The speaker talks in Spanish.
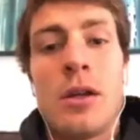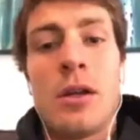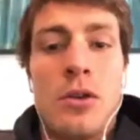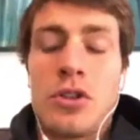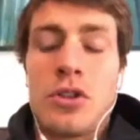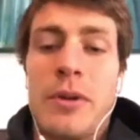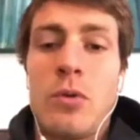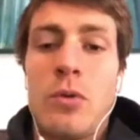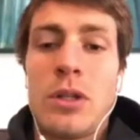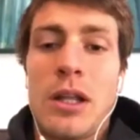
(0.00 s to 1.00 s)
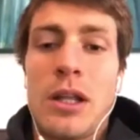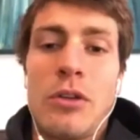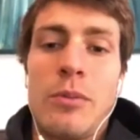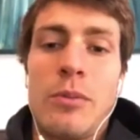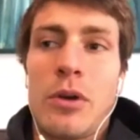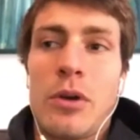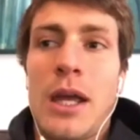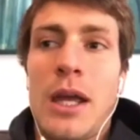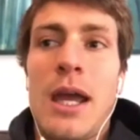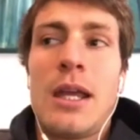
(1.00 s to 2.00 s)
No se pregunta tanto ni por
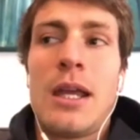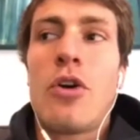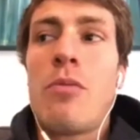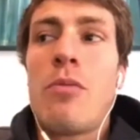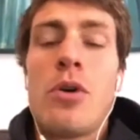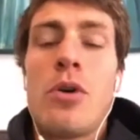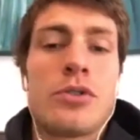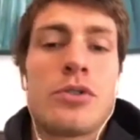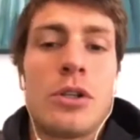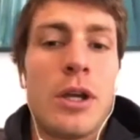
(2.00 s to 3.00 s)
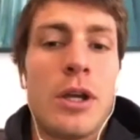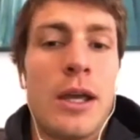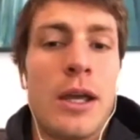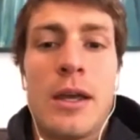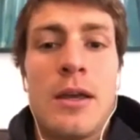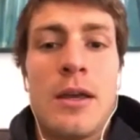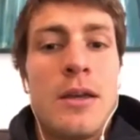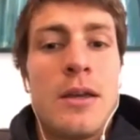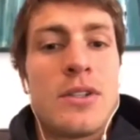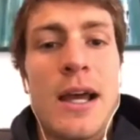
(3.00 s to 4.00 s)
qué ni cómo, sino que
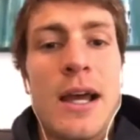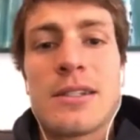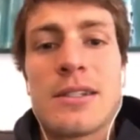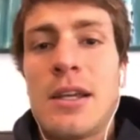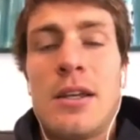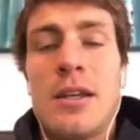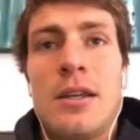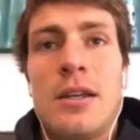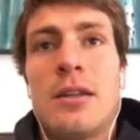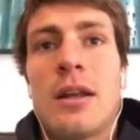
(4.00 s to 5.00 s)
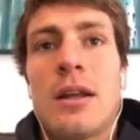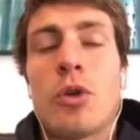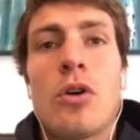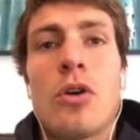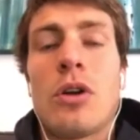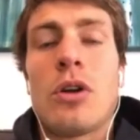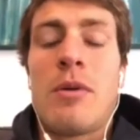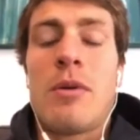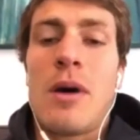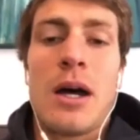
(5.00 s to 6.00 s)
se hace y estamos todos con las
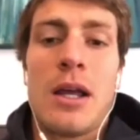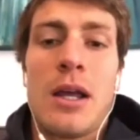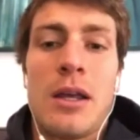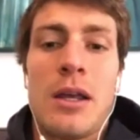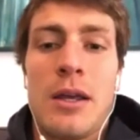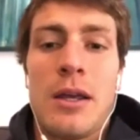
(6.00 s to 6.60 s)
mismas ganas de,